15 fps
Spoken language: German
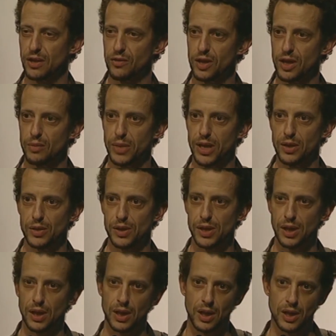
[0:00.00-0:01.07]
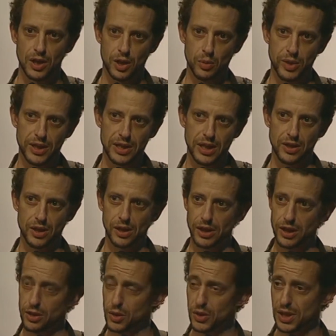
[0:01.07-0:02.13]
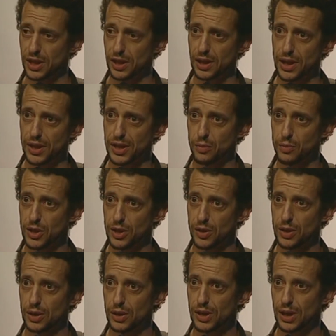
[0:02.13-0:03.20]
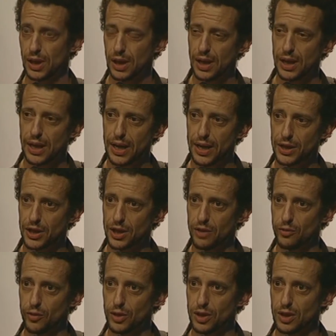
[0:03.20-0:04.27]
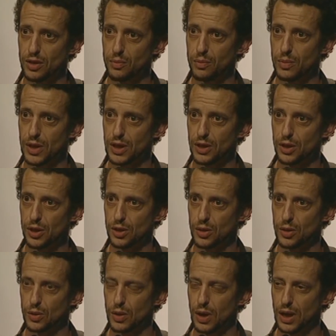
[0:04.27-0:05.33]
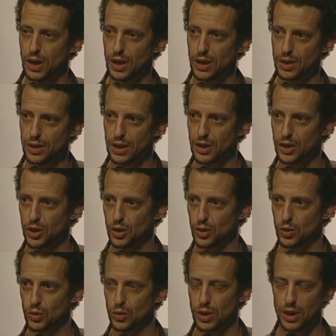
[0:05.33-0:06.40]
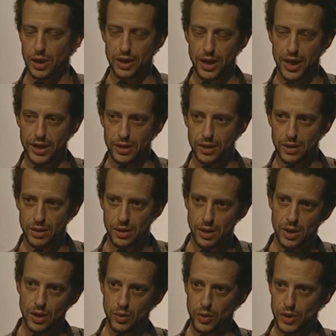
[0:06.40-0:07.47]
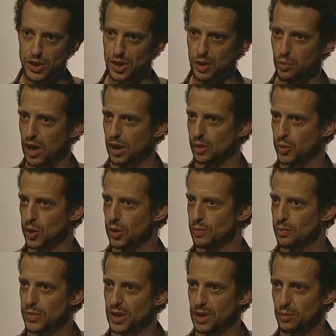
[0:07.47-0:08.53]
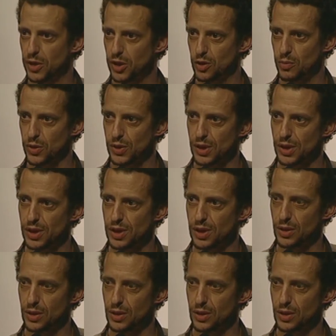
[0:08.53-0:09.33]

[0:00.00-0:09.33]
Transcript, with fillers: ähm, einschließt und verdaut. Ähm, das, wird, äh, das Material wird zerlegt